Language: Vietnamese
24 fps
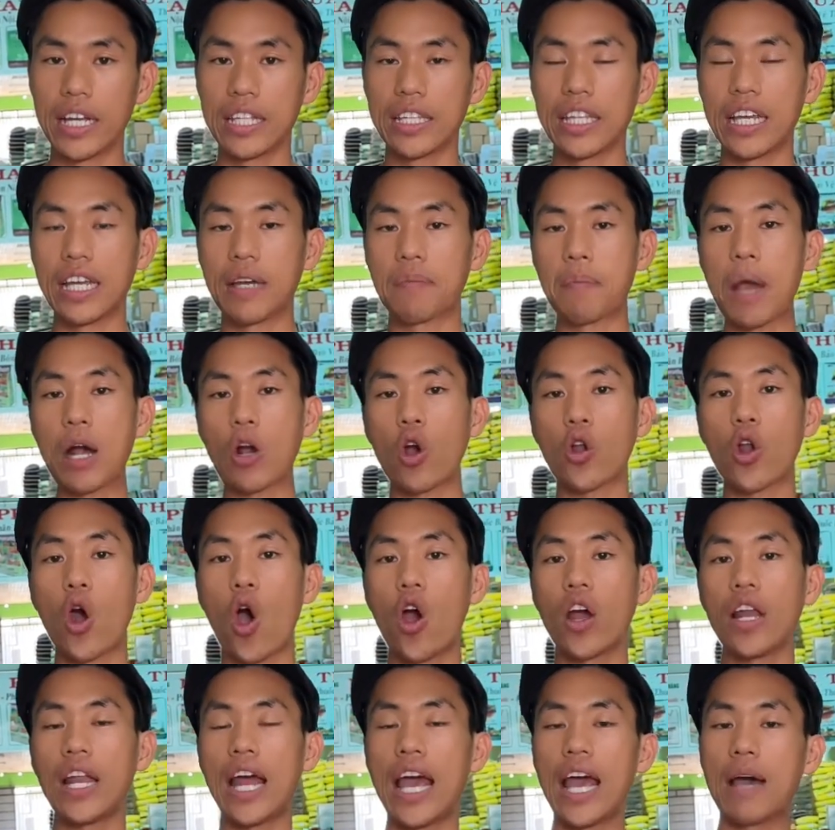thì bác có
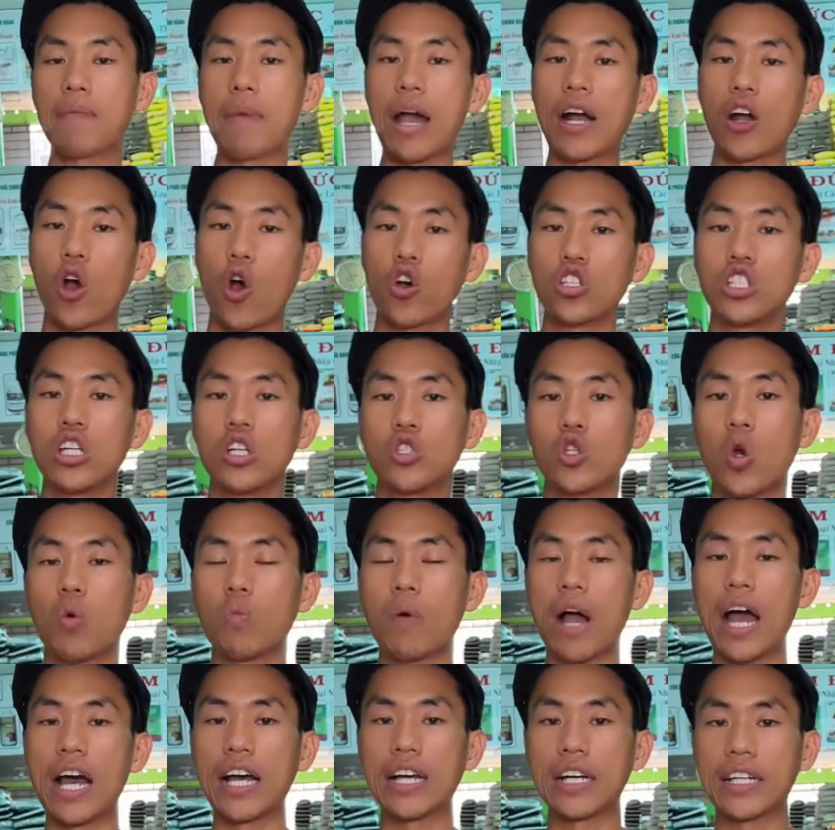nói là bác có sử dụng
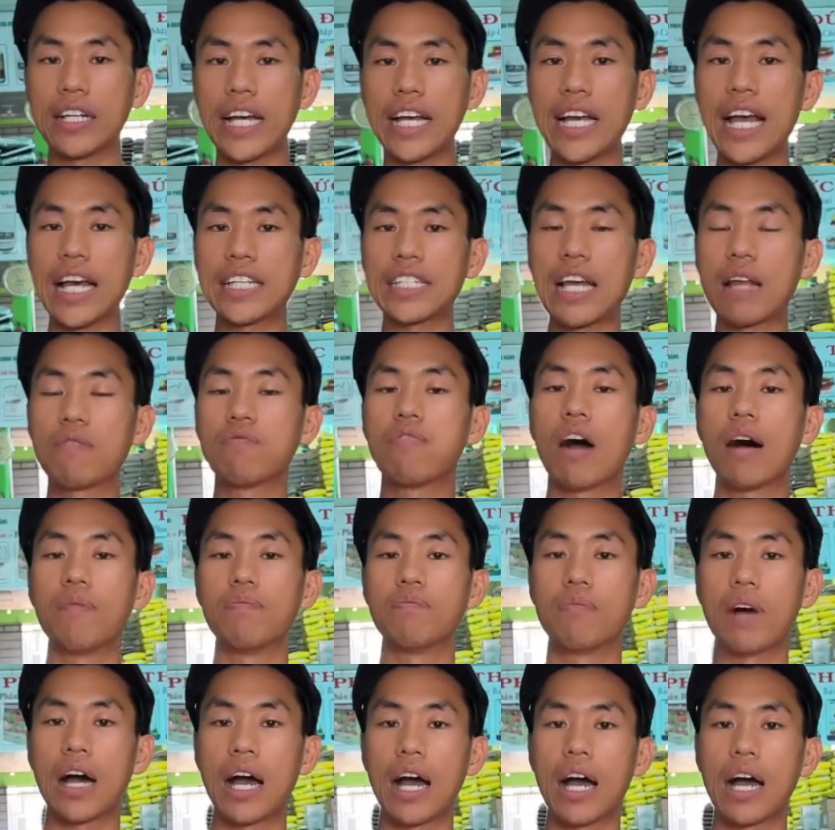à, cái sản
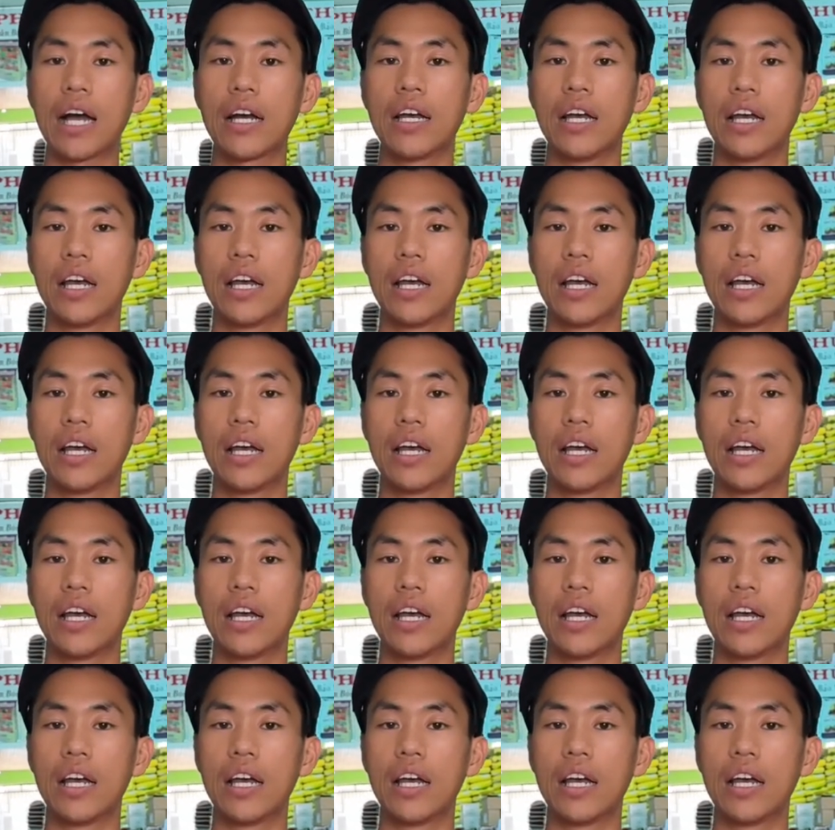phẩm à,